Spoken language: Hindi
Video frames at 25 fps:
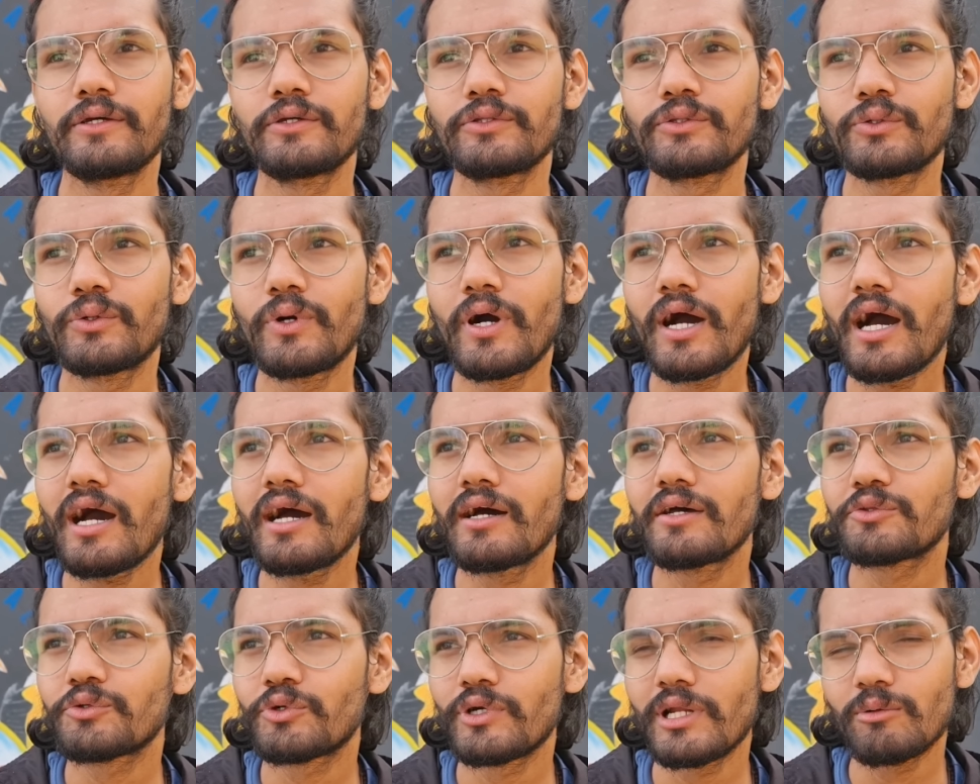तो
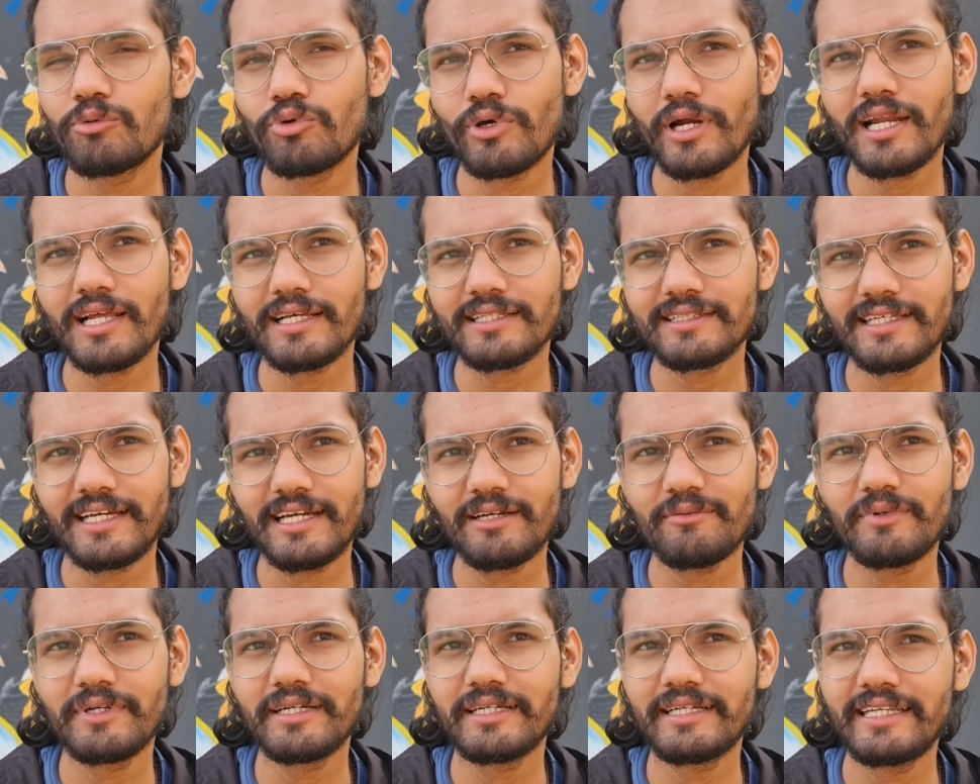हाँ थोड़ा बुरा लगता
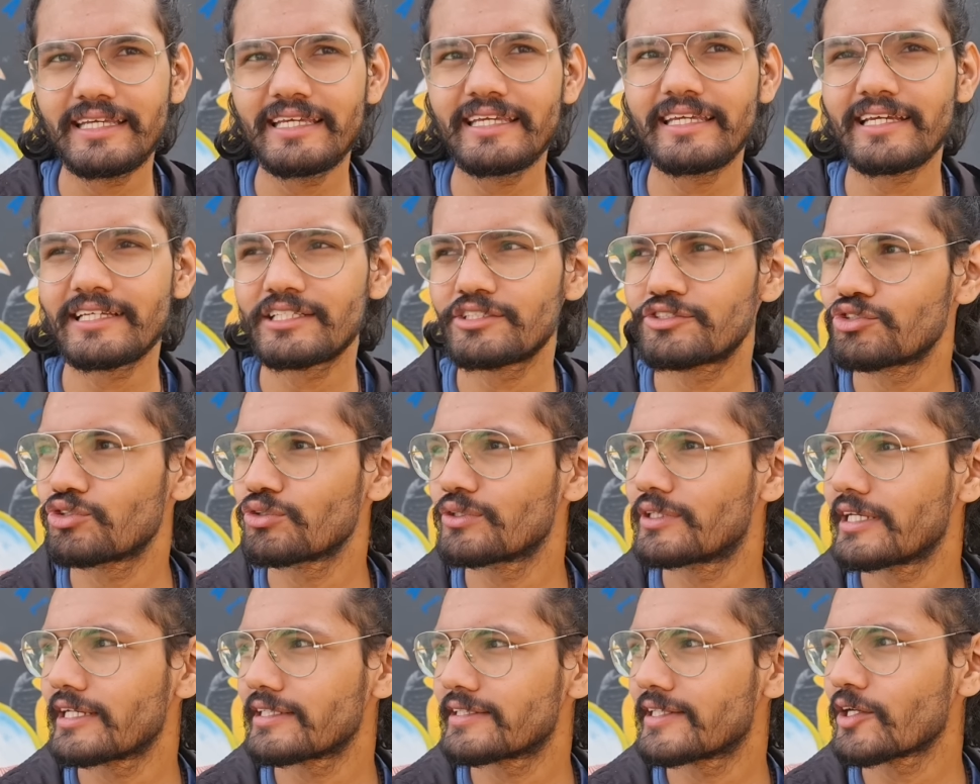है बट ठीक है जो
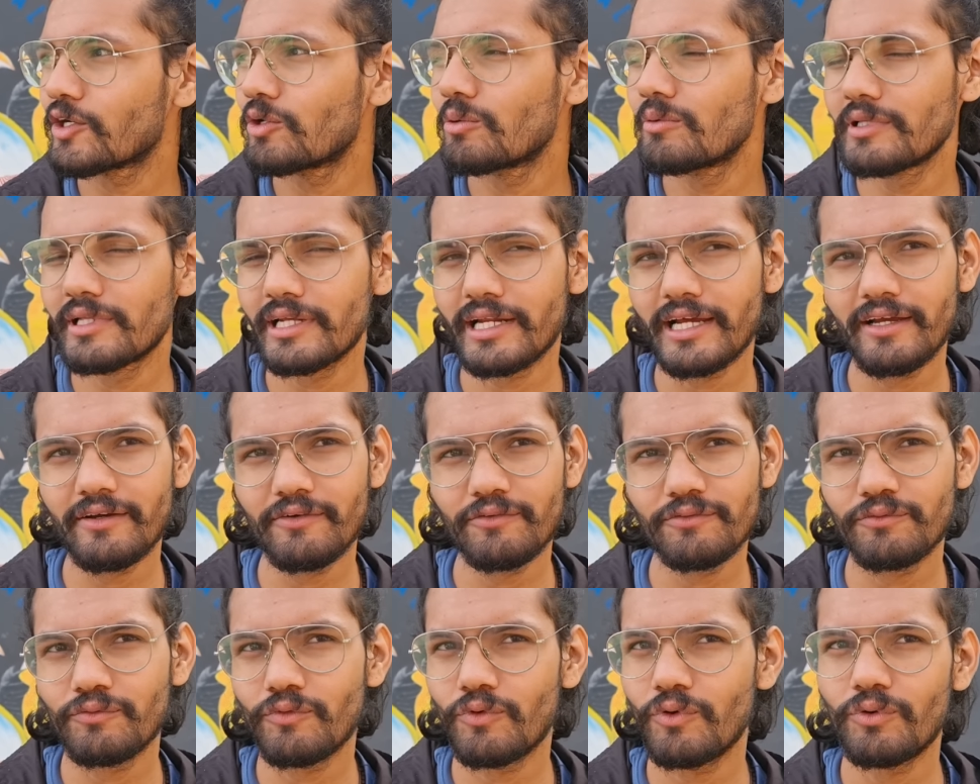दिखने को मिल रहा है
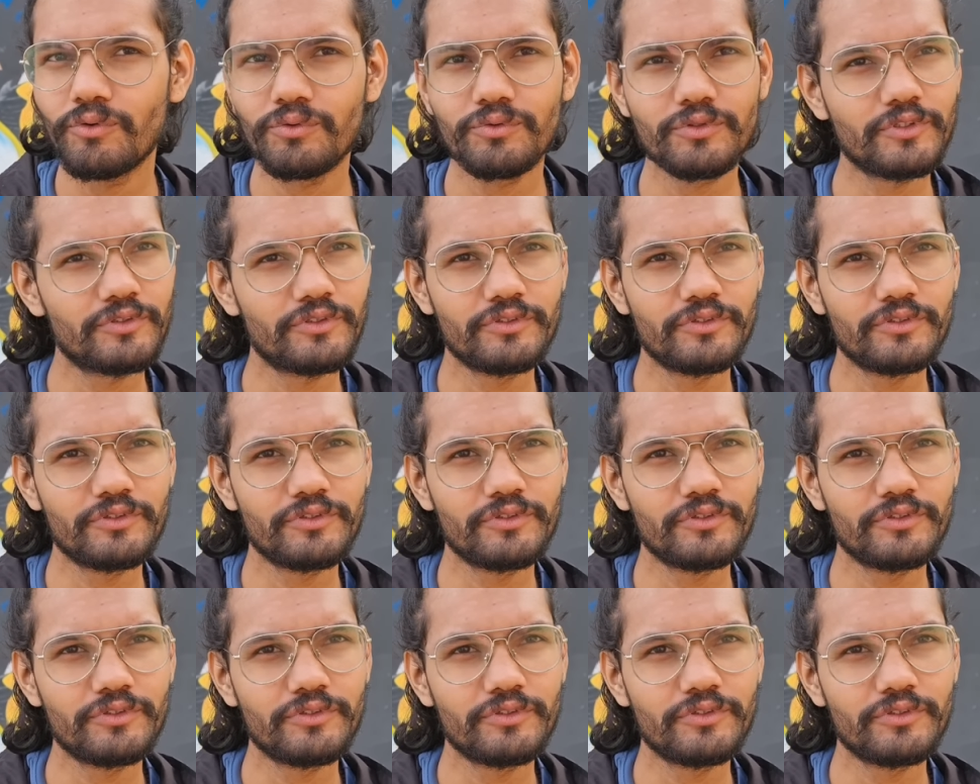वो